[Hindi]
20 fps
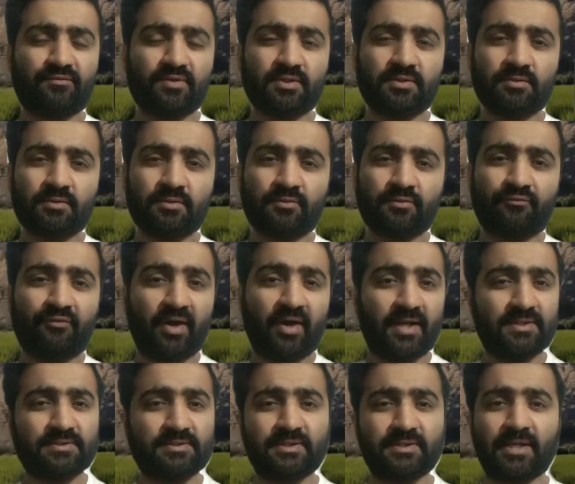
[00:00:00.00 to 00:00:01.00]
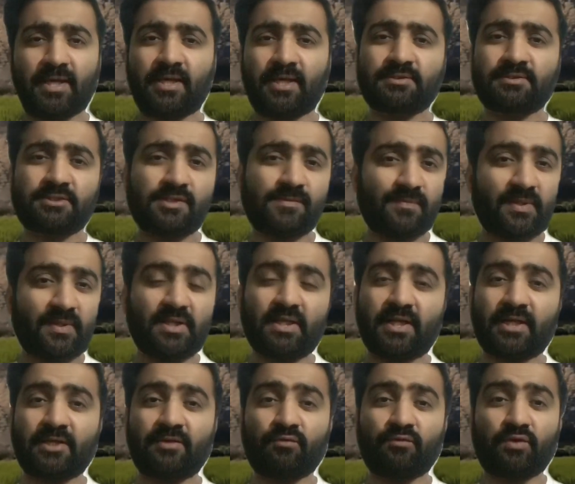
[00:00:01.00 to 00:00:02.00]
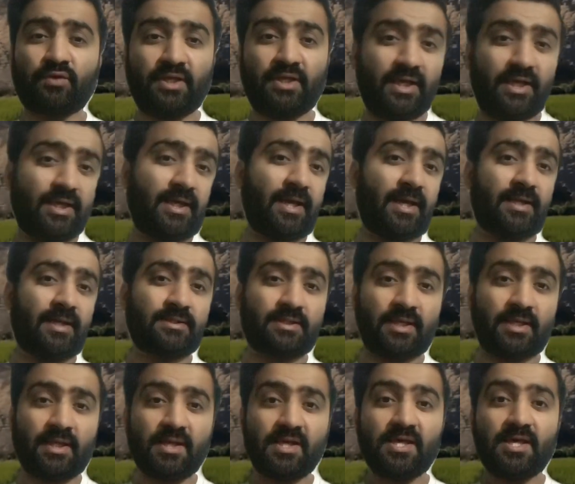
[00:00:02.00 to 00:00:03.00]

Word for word: फैंस हैं अजीम खिलाड़ी वो यही कह रहे थे